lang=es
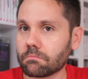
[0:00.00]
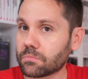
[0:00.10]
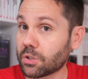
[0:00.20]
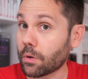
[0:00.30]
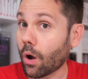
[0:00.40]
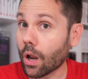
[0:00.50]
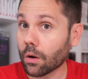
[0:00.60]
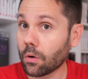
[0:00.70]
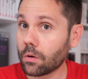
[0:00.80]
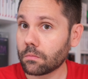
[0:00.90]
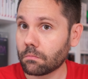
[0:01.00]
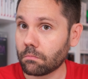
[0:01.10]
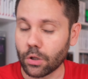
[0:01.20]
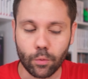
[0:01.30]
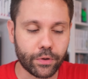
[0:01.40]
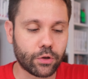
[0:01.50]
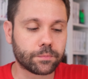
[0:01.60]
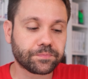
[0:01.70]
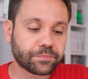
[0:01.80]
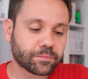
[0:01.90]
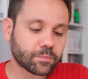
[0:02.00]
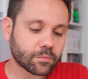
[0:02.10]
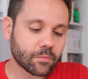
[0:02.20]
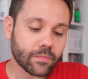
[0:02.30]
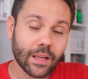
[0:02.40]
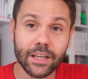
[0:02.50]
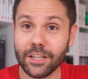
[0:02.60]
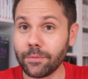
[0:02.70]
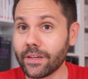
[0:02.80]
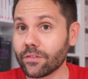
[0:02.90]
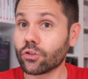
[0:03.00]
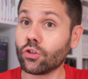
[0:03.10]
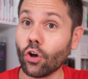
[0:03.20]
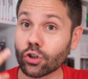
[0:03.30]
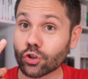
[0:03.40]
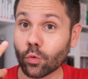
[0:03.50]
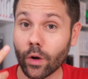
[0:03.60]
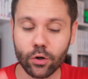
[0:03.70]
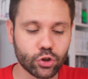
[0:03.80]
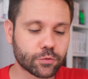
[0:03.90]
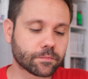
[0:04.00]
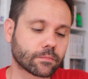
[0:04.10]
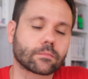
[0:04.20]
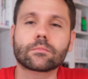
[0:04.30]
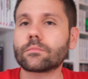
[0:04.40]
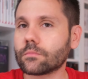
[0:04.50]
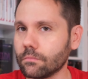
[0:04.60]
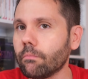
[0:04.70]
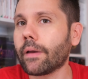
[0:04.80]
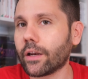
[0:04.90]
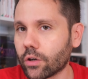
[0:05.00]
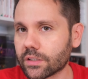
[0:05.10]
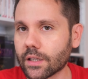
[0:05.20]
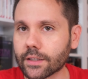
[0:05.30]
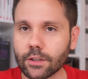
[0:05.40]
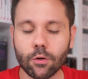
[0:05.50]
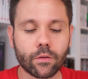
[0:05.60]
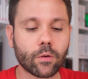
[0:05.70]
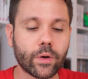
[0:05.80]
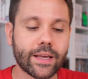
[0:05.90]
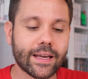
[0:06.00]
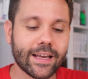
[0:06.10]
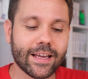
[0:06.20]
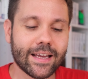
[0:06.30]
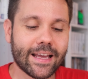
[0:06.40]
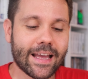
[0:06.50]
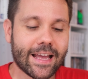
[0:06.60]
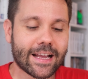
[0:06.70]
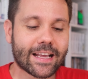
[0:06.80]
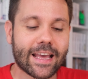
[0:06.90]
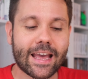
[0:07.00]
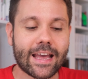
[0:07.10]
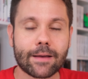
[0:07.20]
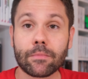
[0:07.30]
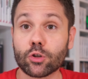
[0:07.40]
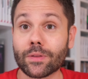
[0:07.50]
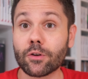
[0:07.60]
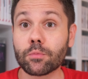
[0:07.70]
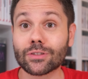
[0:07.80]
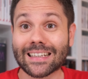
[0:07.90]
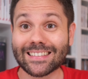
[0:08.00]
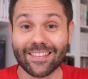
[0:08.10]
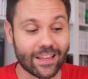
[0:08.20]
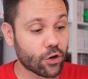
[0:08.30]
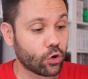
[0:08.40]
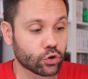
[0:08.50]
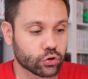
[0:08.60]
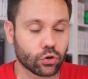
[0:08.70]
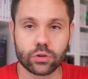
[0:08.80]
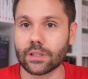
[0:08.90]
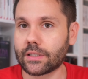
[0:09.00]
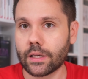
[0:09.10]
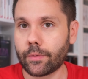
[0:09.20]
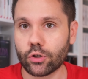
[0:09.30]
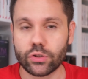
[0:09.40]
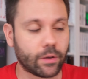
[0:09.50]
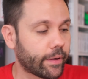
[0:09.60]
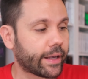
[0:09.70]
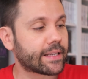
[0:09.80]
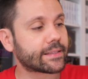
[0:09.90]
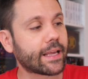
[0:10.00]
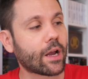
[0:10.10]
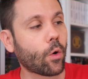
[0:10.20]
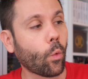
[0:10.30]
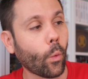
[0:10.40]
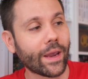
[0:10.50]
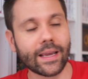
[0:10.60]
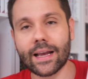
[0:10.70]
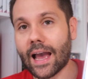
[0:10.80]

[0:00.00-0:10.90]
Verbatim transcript: Si veo algo, me lo pillo. Y vi dos juegos menores del catálogo de Wii que me los vendieron por 35 los dos, así que me los llevé. Este Wing